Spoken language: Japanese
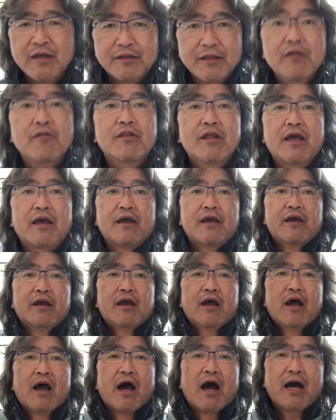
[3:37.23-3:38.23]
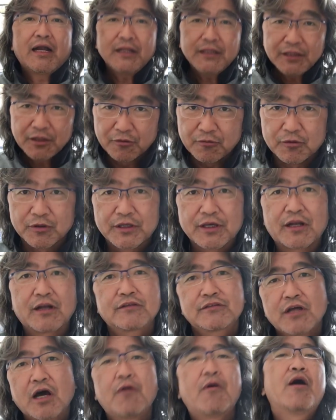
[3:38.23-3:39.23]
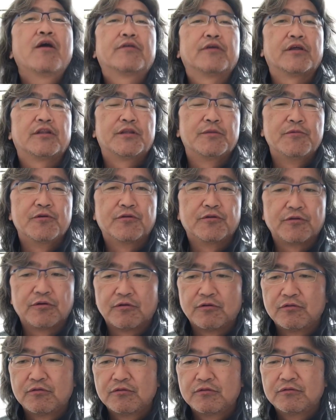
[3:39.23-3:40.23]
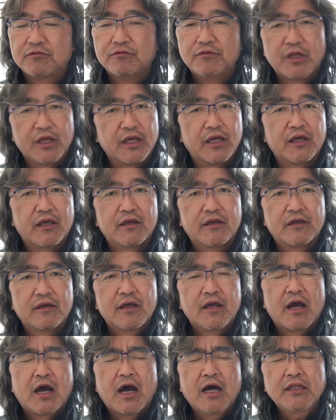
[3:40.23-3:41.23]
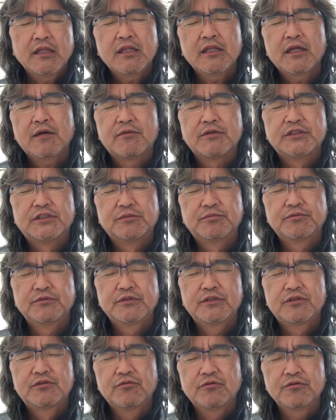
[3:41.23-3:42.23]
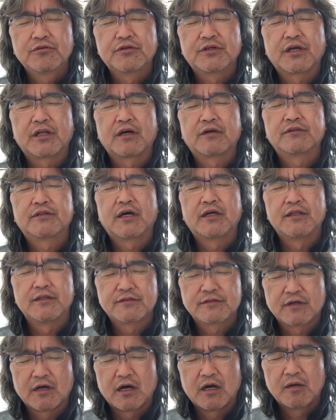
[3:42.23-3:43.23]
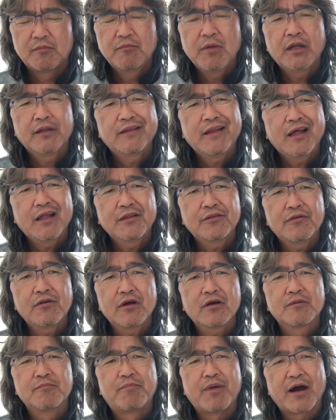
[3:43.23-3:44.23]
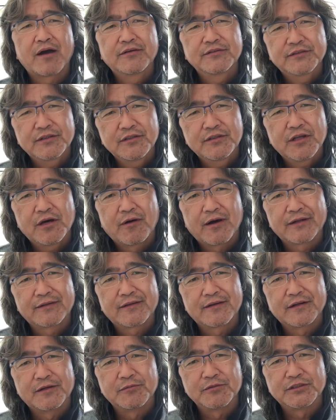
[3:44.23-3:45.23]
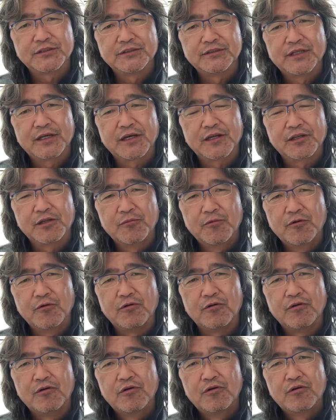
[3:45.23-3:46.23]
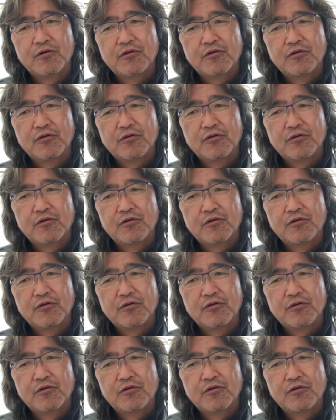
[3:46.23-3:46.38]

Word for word: なのであなたのキャラクターワークやってみようよねえあなたは自分でどういうキャラクターですかまあなんとなく漠然とは分かってるかもしれないけれども